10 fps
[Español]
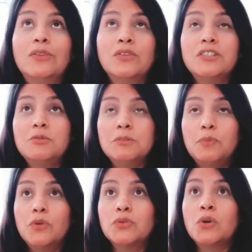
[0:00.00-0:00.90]
Entonces mi
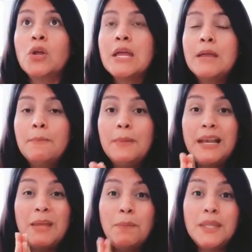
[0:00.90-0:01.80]
esposo
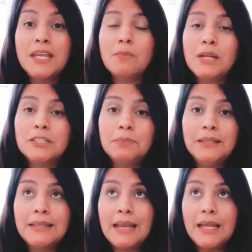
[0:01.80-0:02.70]
me, le pedí que me las
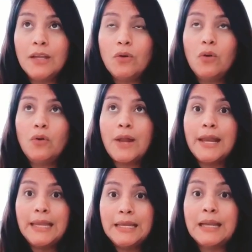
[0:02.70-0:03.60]
pintara en
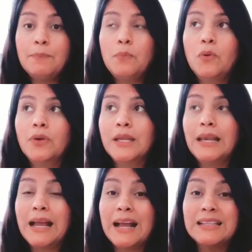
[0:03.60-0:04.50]
color arena
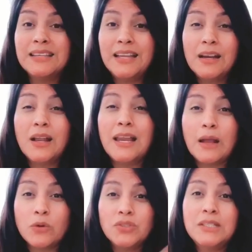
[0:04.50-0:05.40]
porque la casa,
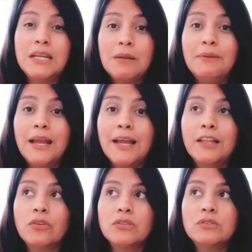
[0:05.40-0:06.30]
la cocina era
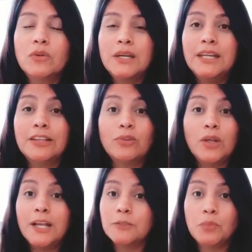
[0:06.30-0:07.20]
blanca, entonces no
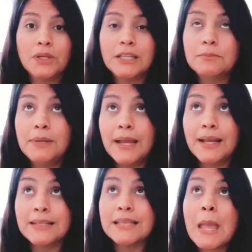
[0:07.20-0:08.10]
quería todas las puertas
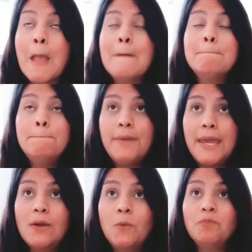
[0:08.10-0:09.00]
blancas
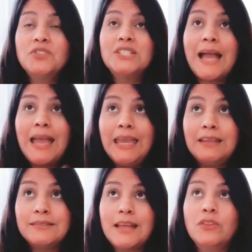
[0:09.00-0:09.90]
pero ya
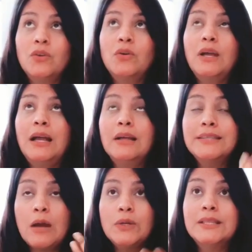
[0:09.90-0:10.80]
estando,
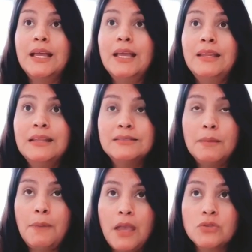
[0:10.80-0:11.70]
ah, ya ahorita en
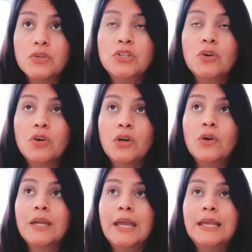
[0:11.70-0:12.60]
este pantry, yo
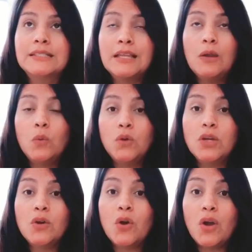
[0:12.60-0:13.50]
creo que es el
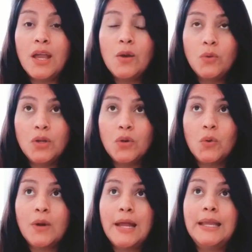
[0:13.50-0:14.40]
único, el
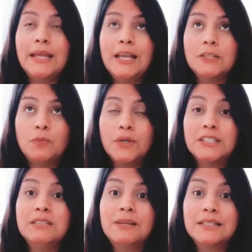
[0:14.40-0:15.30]
único lugar en que las
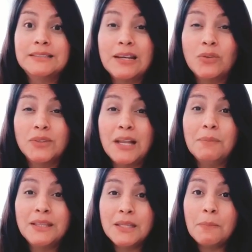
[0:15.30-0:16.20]
puertas iban a estar
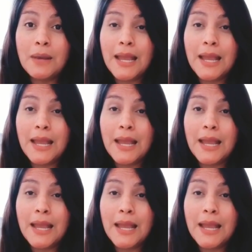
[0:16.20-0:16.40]
totalmente